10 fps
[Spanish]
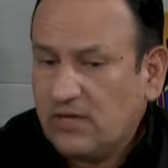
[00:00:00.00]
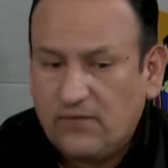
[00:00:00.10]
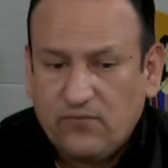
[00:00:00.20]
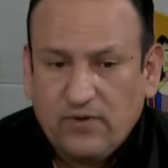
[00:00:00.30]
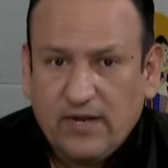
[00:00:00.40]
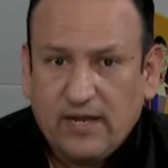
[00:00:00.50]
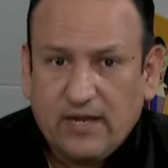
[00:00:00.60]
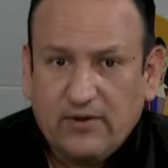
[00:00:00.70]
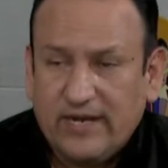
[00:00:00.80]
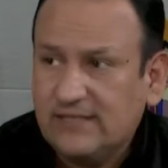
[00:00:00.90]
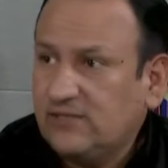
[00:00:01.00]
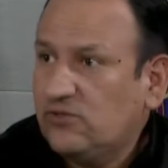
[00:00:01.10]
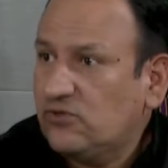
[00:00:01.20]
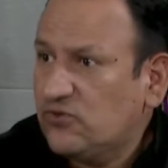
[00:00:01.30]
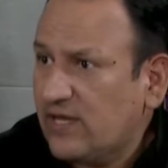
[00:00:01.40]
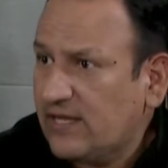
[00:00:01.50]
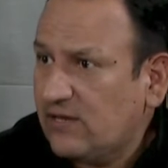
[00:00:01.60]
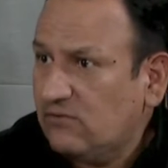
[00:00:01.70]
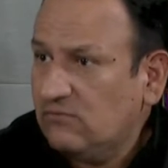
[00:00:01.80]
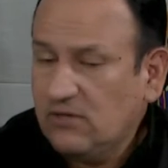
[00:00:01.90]
que fue un ejercicio
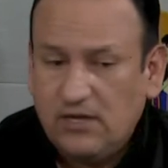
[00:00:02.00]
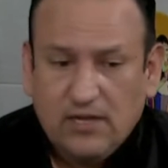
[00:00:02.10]
ciudadano,